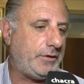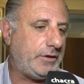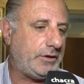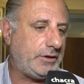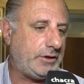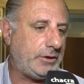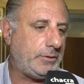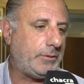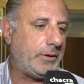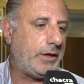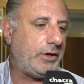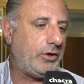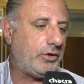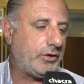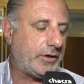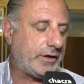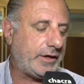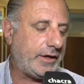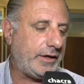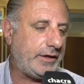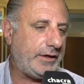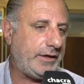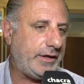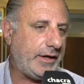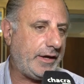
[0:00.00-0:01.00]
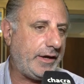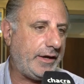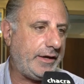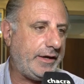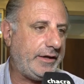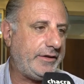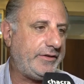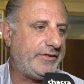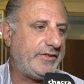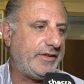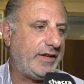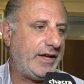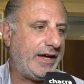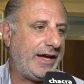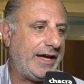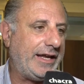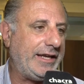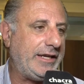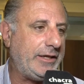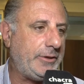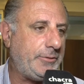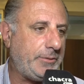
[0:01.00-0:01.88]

hacia las autoridades nacionales?